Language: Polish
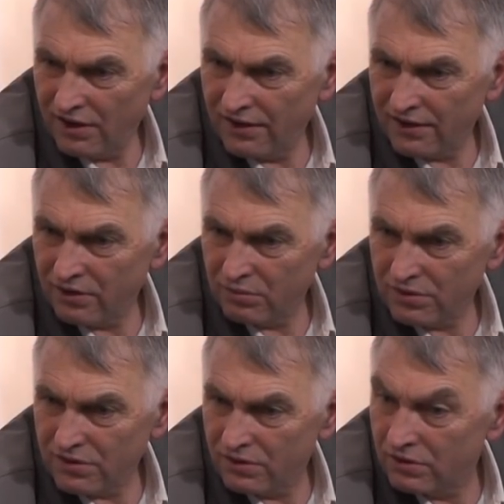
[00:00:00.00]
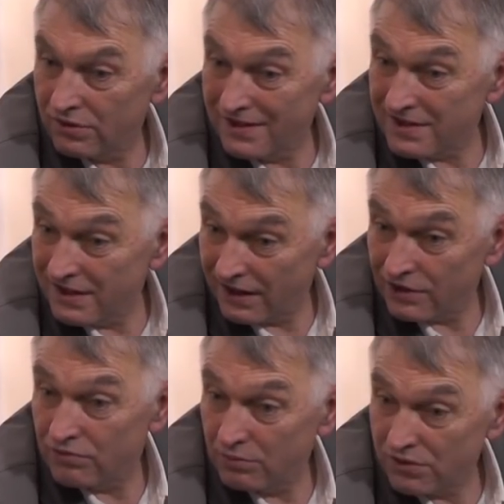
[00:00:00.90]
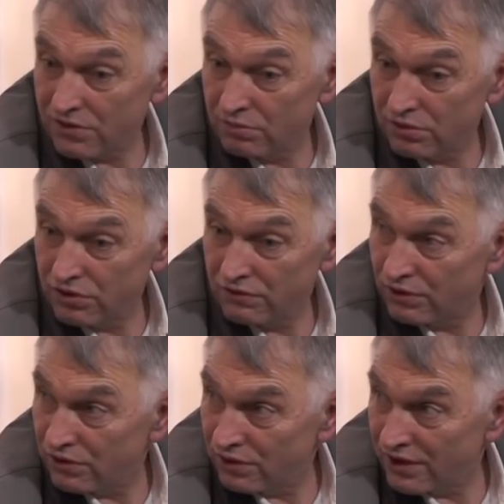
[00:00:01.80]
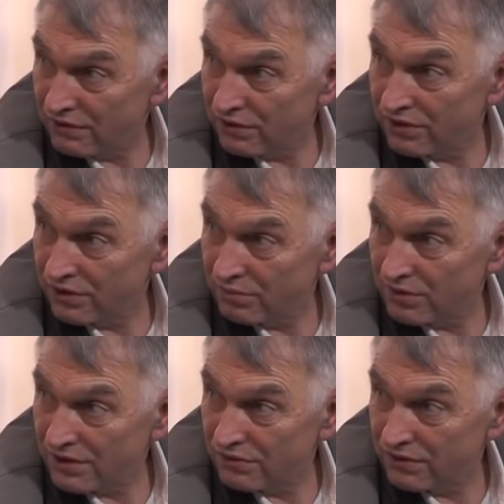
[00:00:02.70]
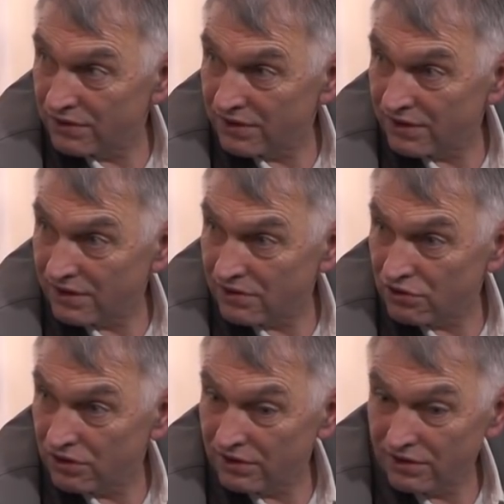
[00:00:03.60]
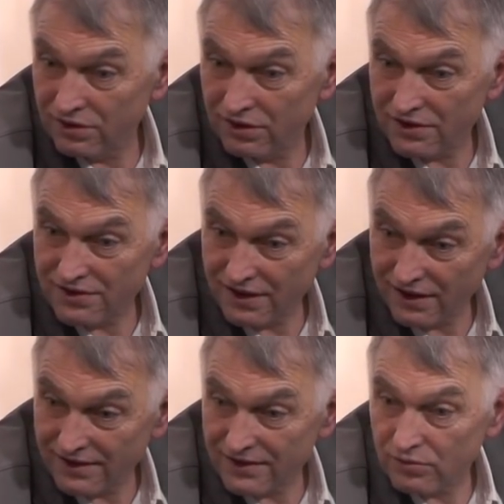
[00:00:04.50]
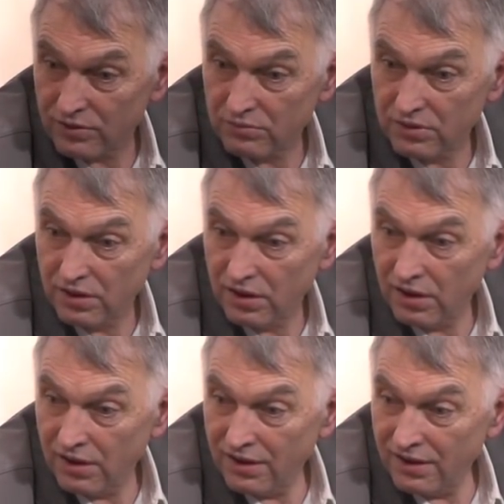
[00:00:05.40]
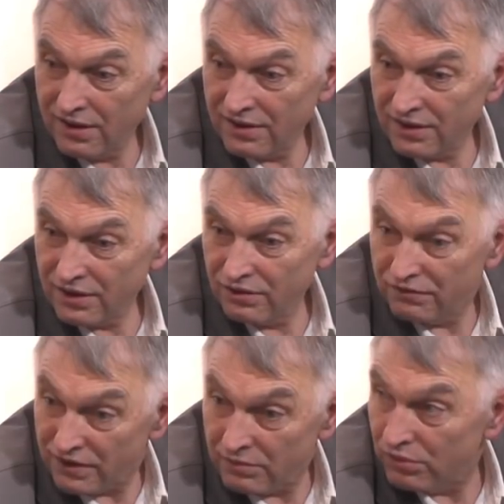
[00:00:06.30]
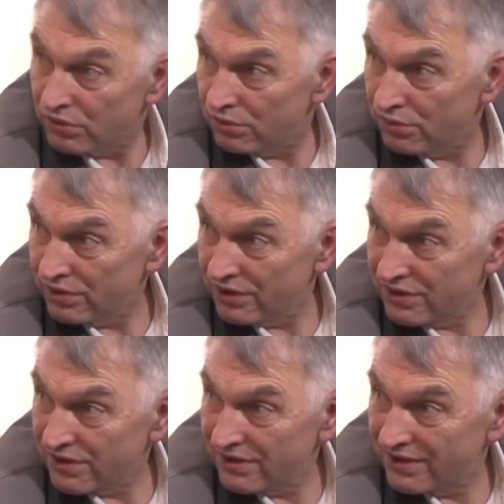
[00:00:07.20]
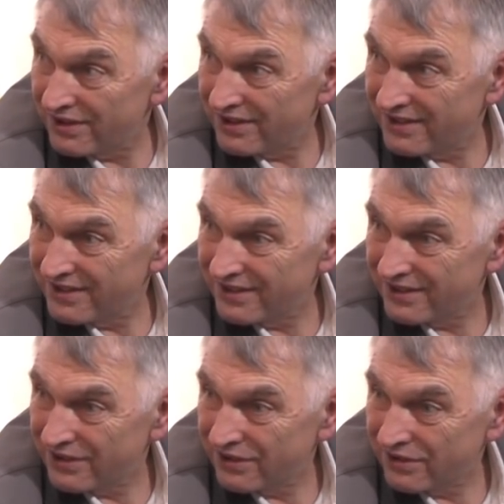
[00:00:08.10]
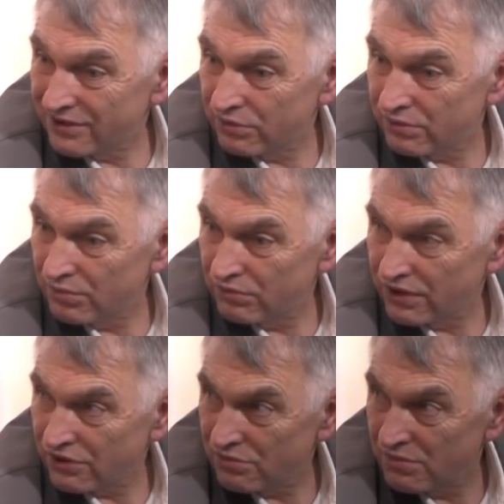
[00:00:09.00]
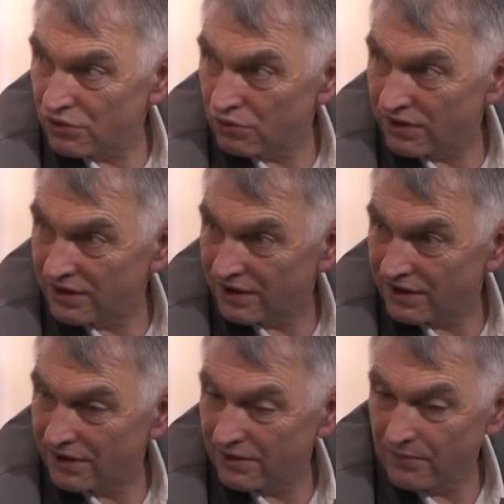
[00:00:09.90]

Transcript: Natomiast no, nie znalazłem osobiście fotografii tych obrazów w internecie i nie znalazłem tego filmu, który jest, mhm. Y, y, który był w Kazimierzu nagrany